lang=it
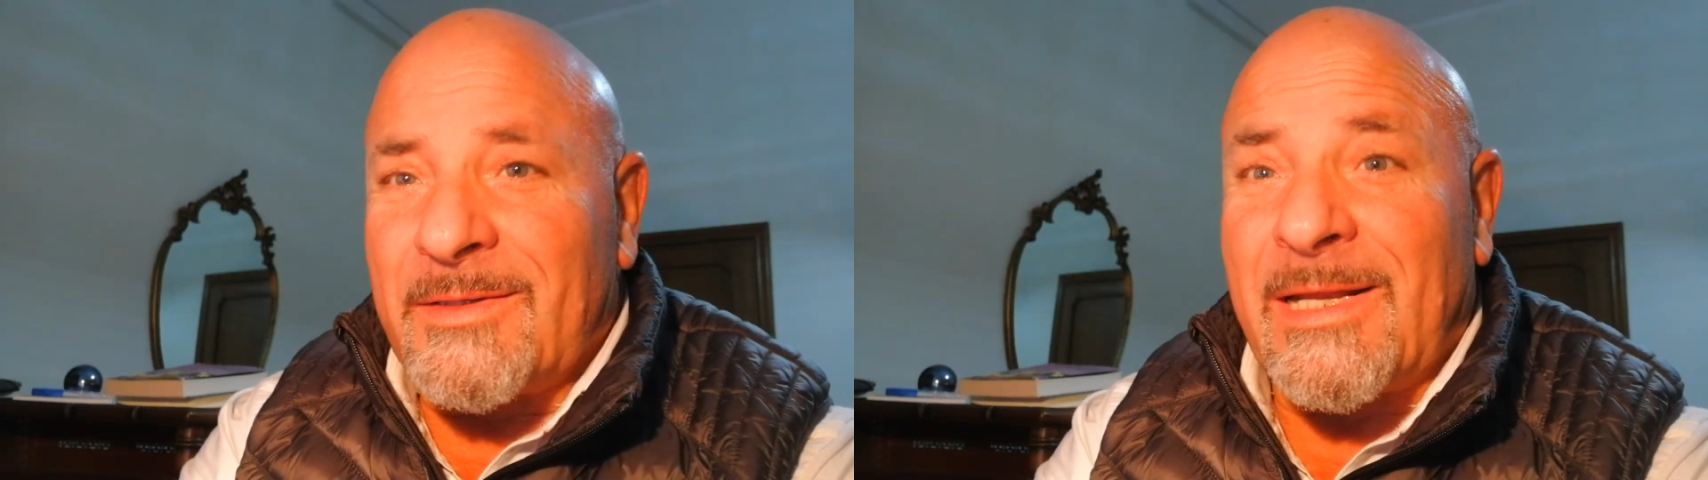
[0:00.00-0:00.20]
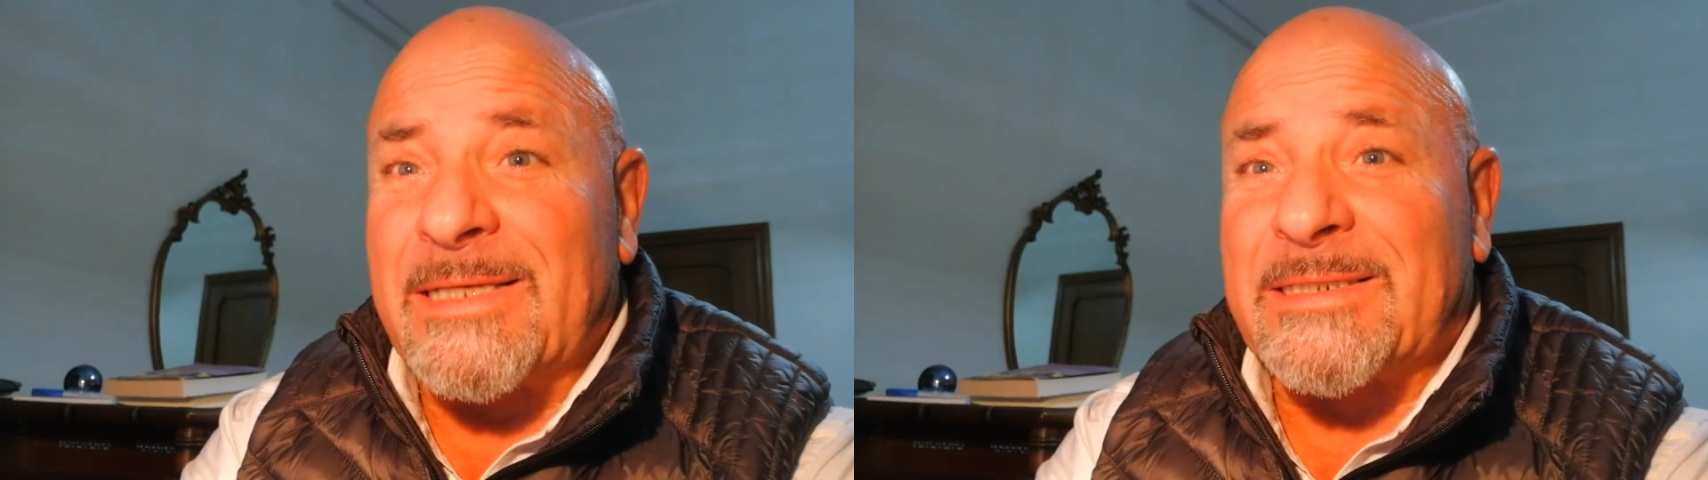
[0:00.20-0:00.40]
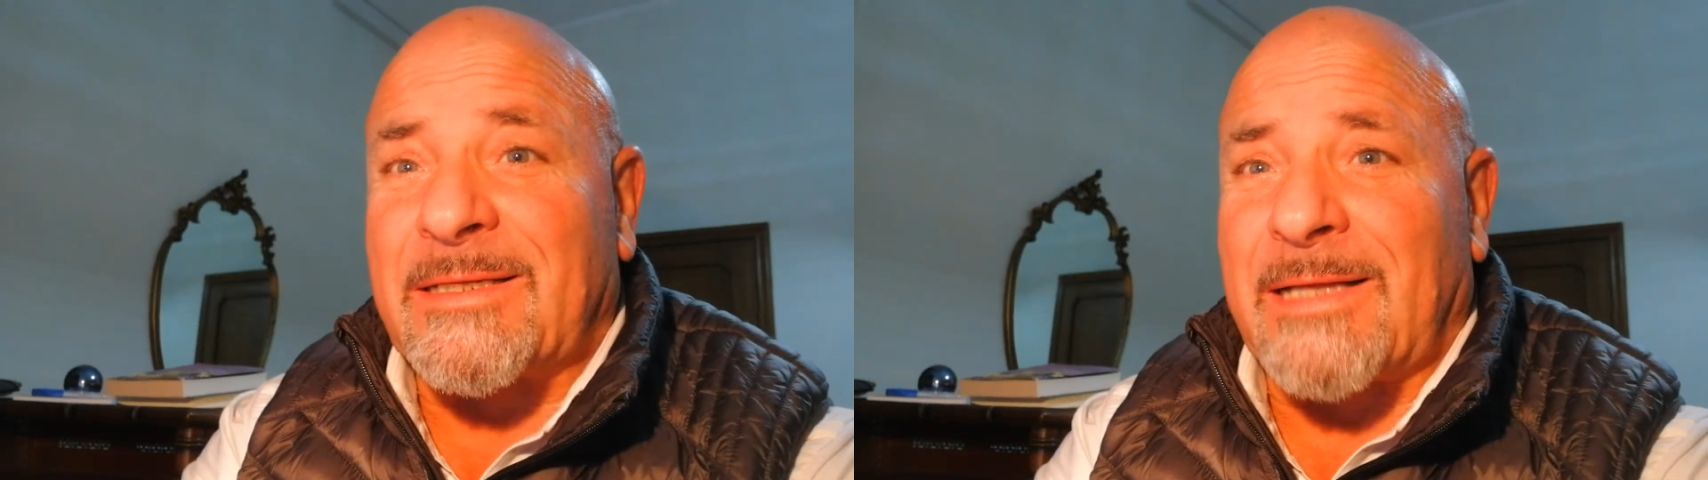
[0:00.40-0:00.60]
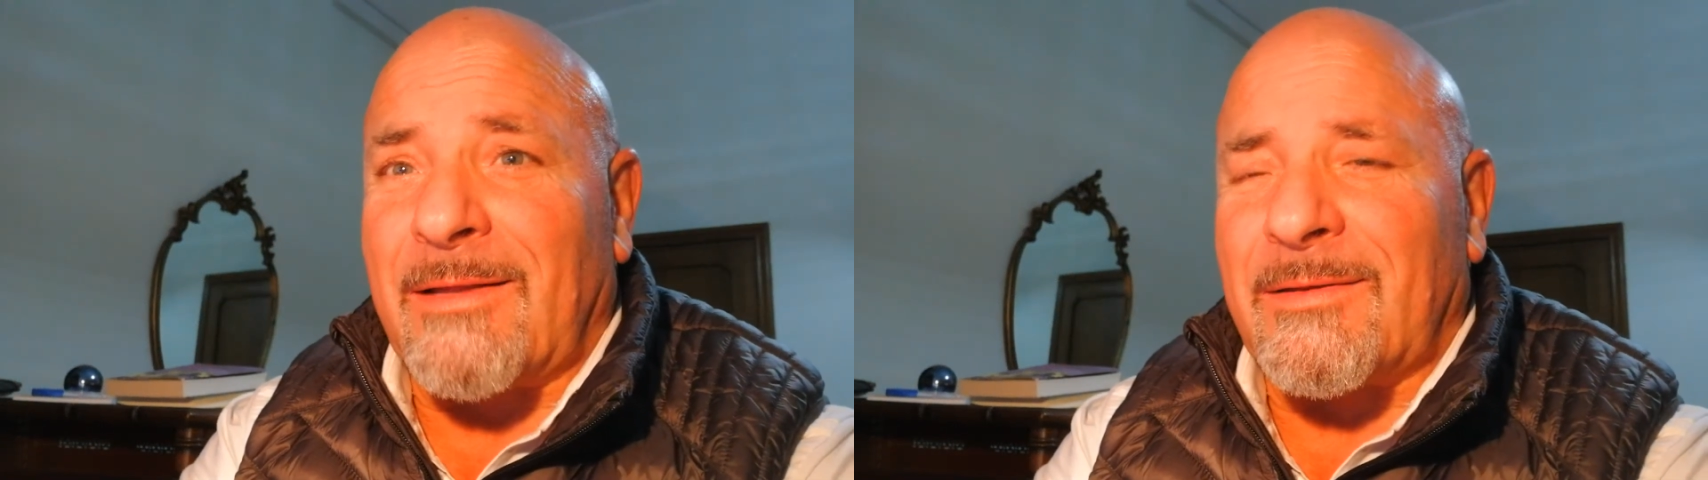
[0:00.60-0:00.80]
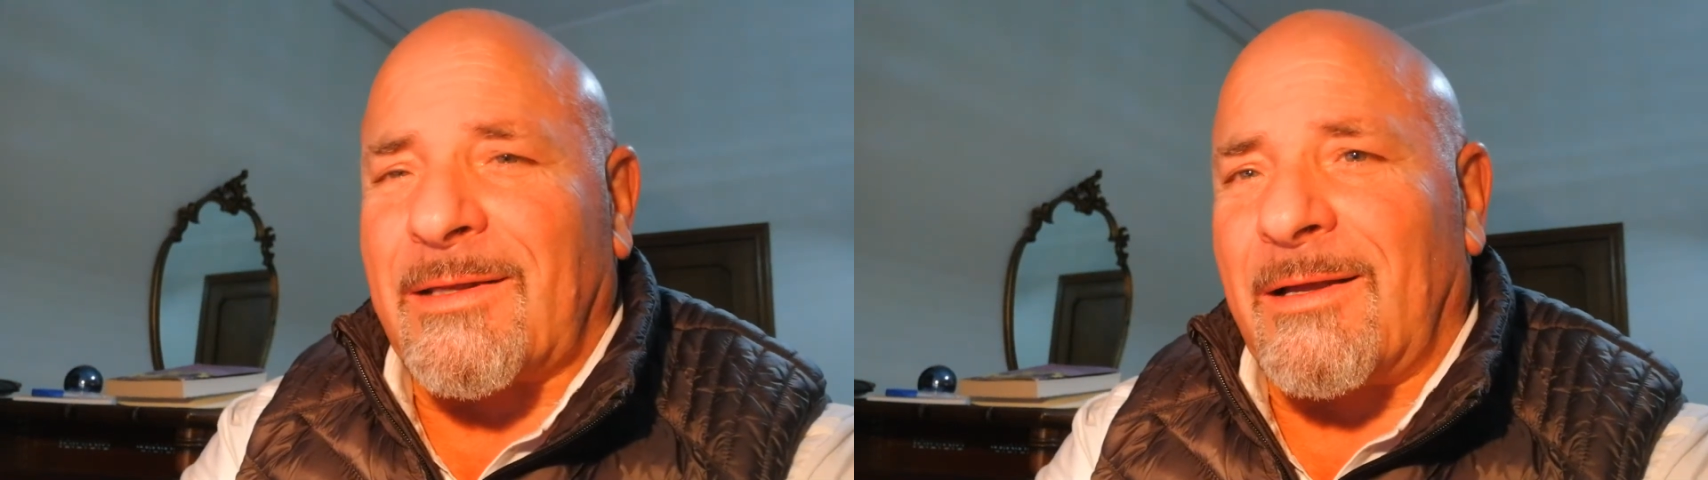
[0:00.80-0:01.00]
Negli anni
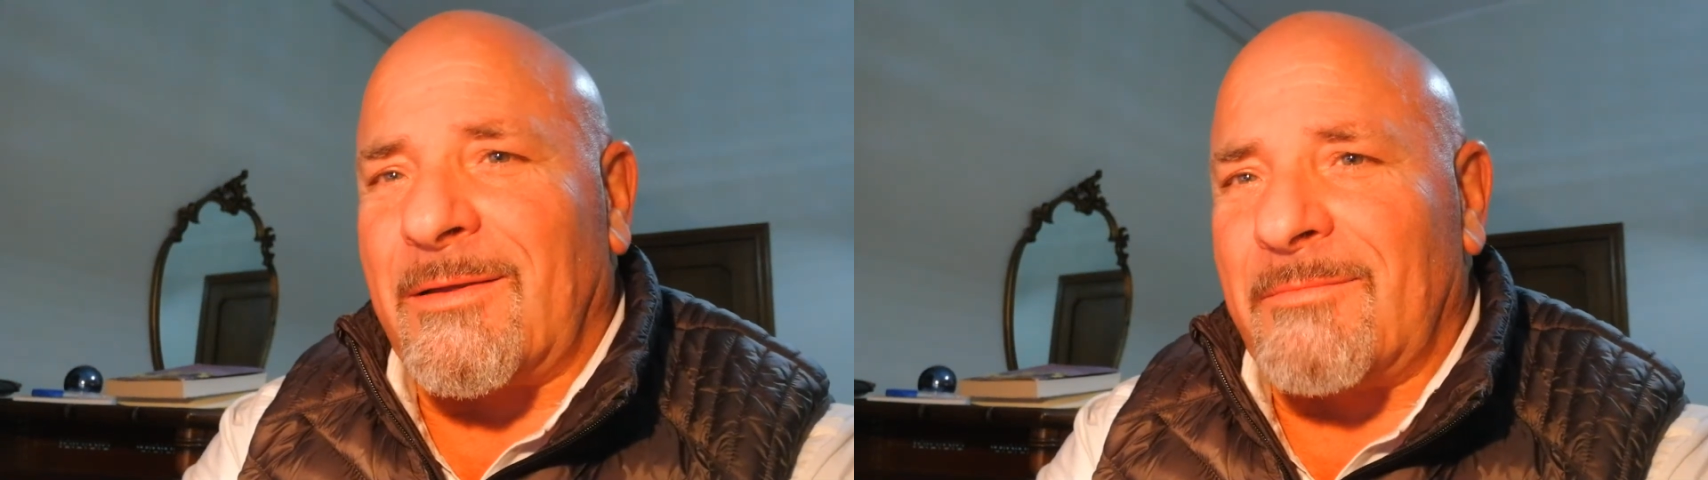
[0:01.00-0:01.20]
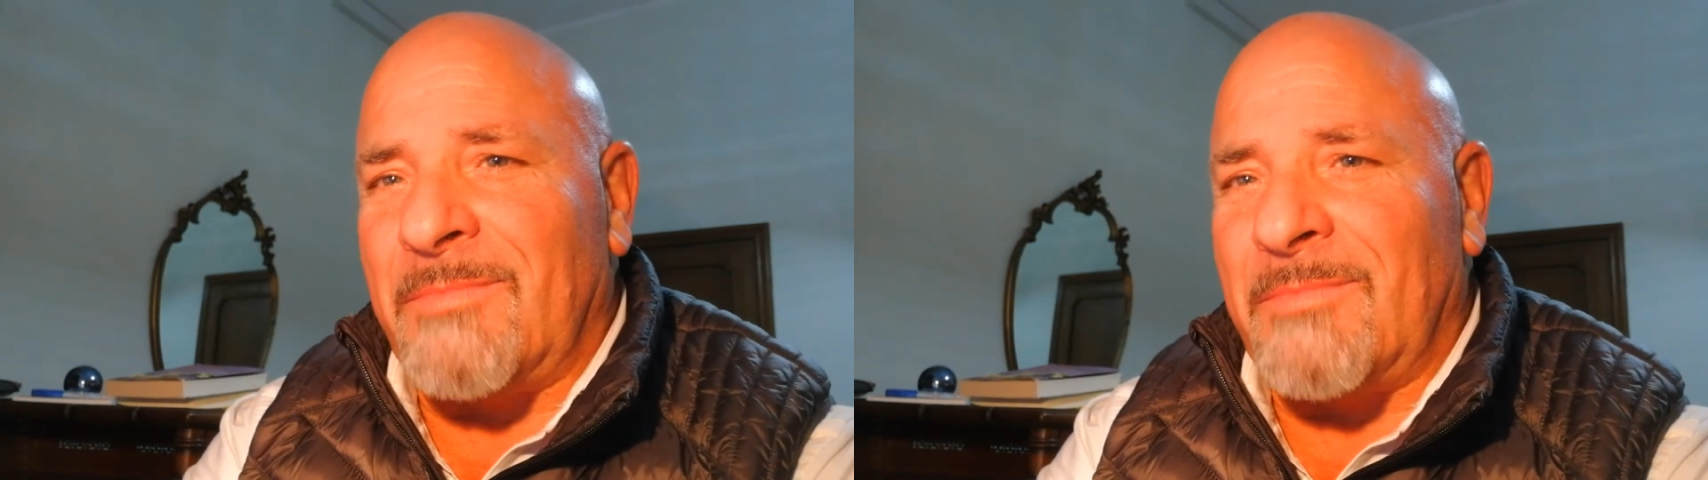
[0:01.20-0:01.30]
70